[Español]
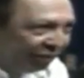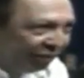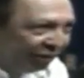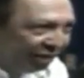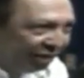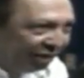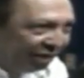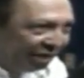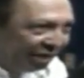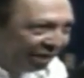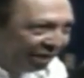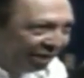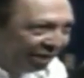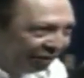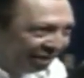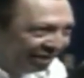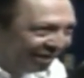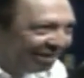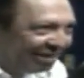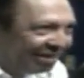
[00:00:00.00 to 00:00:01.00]
fuera, fuera
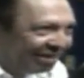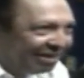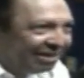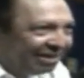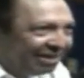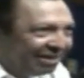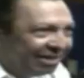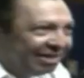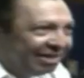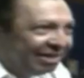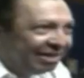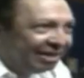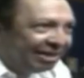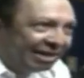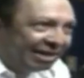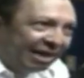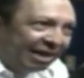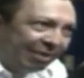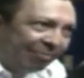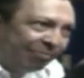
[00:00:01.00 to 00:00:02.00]
del aire, de
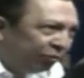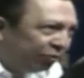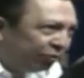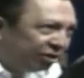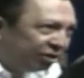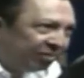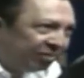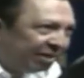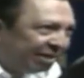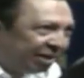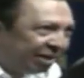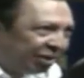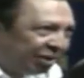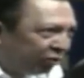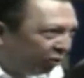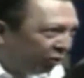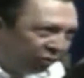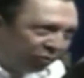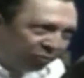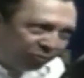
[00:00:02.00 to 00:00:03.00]
que hay puntos de vista
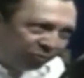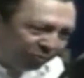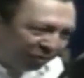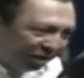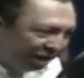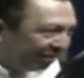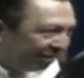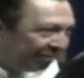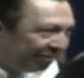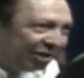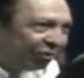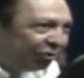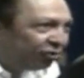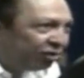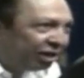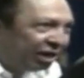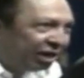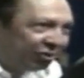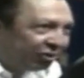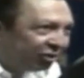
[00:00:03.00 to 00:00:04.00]
completamente
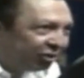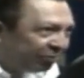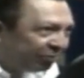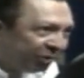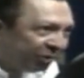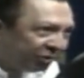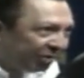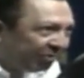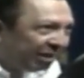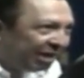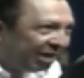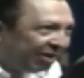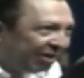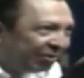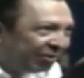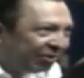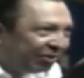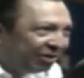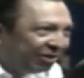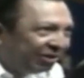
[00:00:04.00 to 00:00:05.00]
contradictorios respecto a
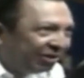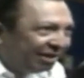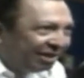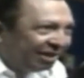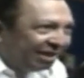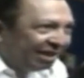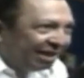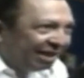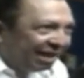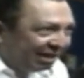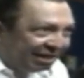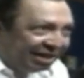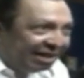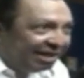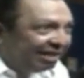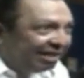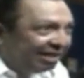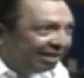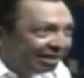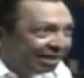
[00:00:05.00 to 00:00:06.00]
México. Hay
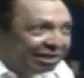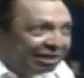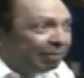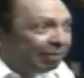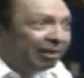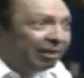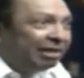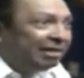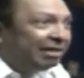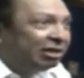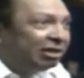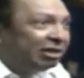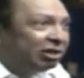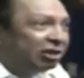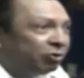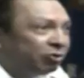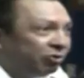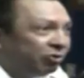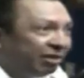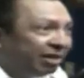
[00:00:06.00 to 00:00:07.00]
quien dice que es el país de las
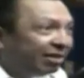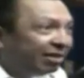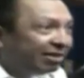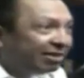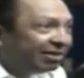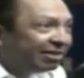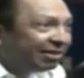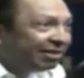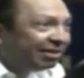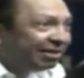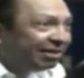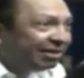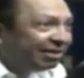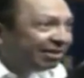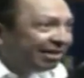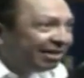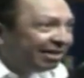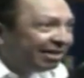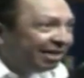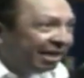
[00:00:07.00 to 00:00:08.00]
oportunidades
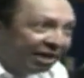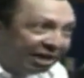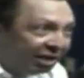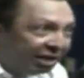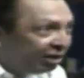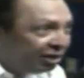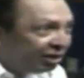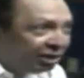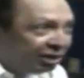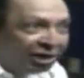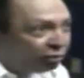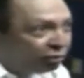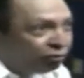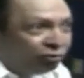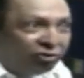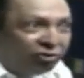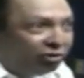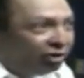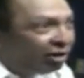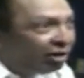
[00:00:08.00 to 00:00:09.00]
y hay quien dice que
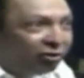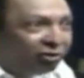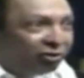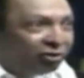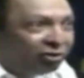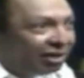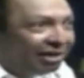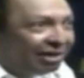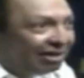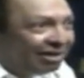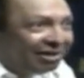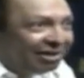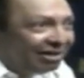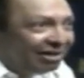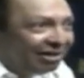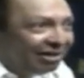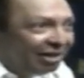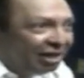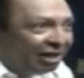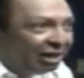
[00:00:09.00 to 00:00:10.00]
es una cosa
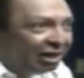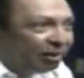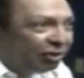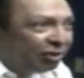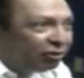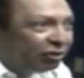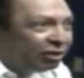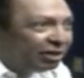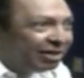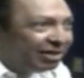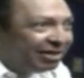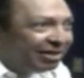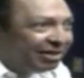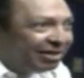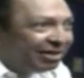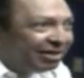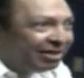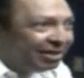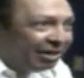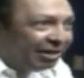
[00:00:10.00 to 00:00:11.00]
espantosa.
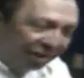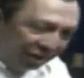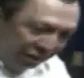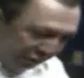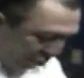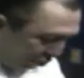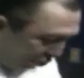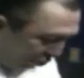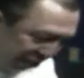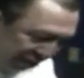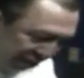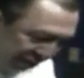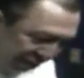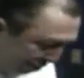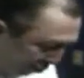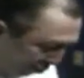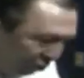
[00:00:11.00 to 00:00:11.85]
Y tú, te